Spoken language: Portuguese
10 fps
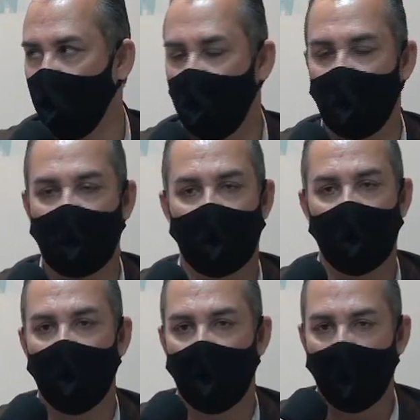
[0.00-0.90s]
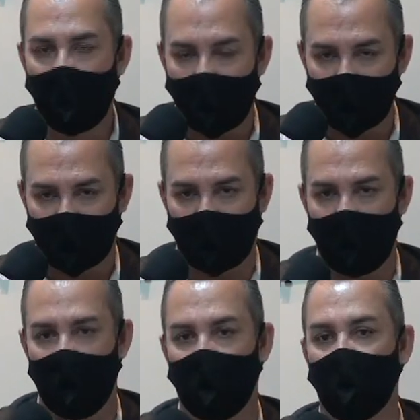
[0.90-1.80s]
Então, o
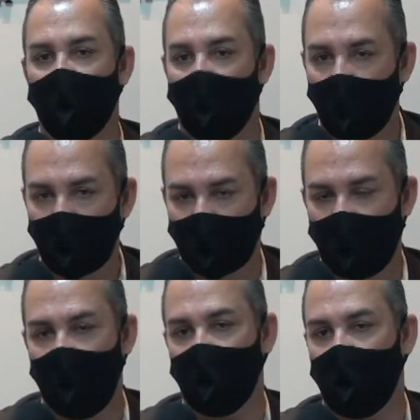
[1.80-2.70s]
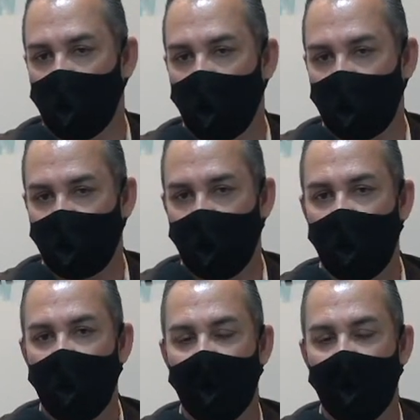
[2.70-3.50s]
consenso, o bom senso e a boa fé